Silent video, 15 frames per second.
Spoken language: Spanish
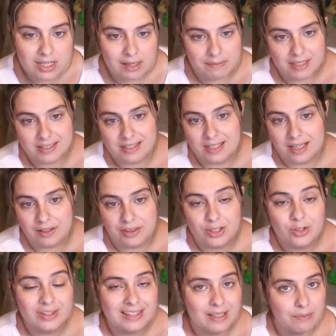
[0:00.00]

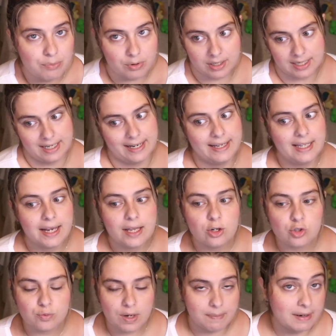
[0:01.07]
investigación temporal, aquella que
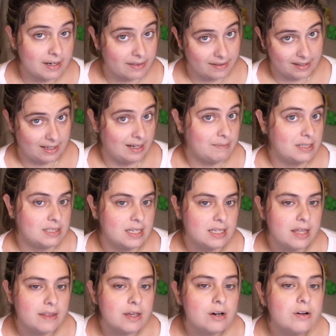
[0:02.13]
nos va a aparecer en la
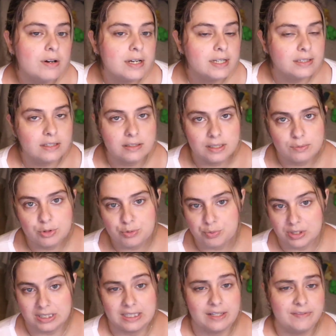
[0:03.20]
pestaña de hoy, que tendremos
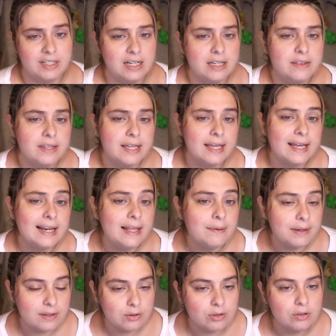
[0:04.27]
pues, hasta que finalice el
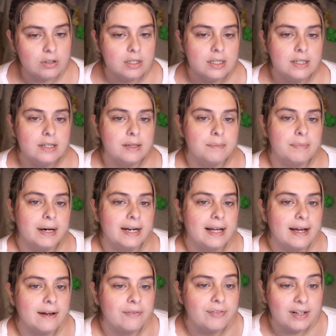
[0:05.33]
evento
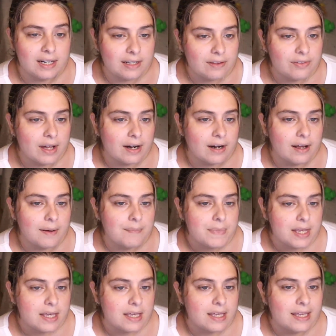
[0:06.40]
para finalizarla
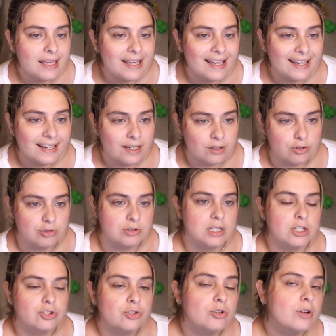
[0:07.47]
y en qué
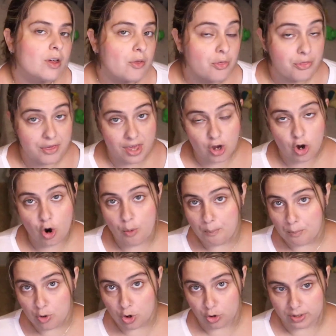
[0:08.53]
costa. Son cinco
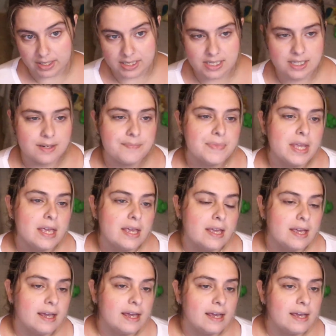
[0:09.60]
bloques.
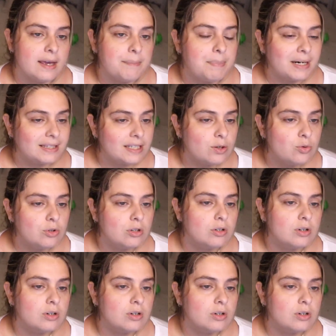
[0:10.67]
Eh, parte 1,